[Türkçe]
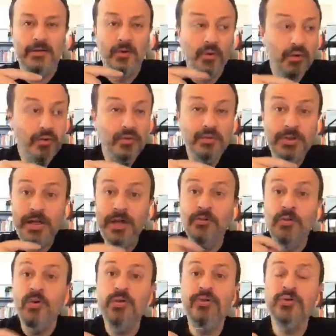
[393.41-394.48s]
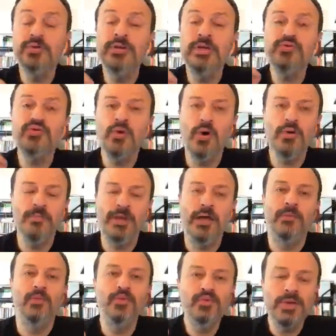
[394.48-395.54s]
o gün ya ne oluyor diye
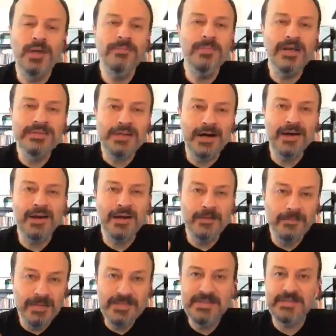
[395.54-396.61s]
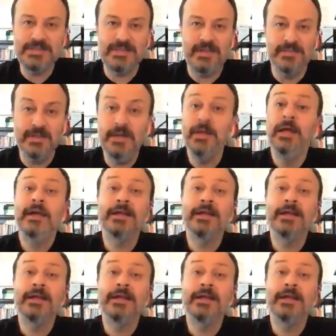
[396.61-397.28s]
sormayan, utanmaz, arlanmaz insanlar,